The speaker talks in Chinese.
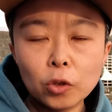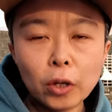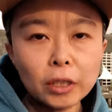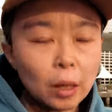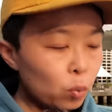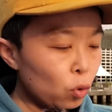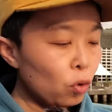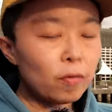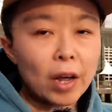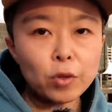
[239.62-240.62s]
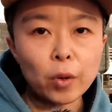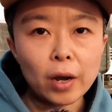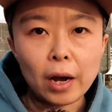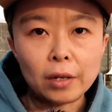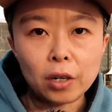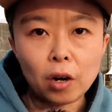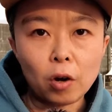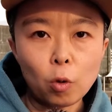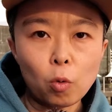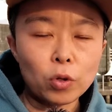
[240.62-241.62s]
虽然咱不用完全按
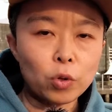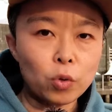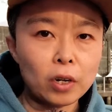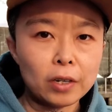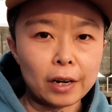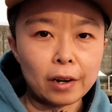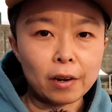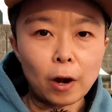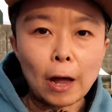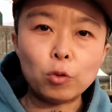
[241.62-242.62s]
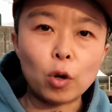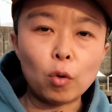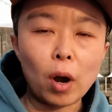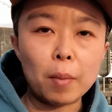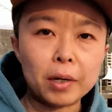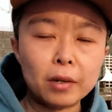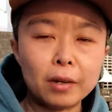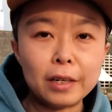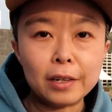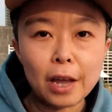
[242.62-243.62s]
照过去的这个安全快门的
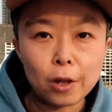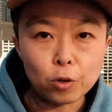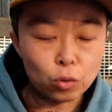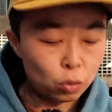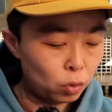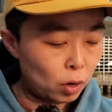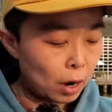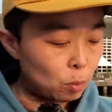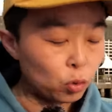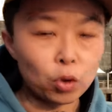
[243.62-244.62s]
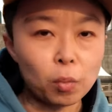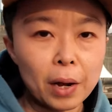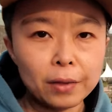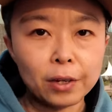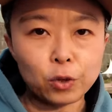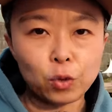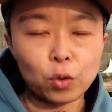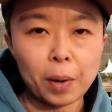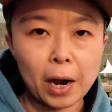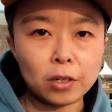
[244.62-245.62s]
理念去按部就班的
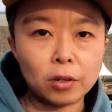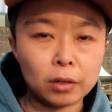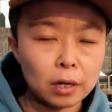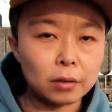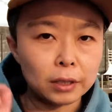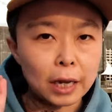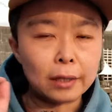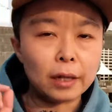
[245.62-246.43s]
去拍摄，但是在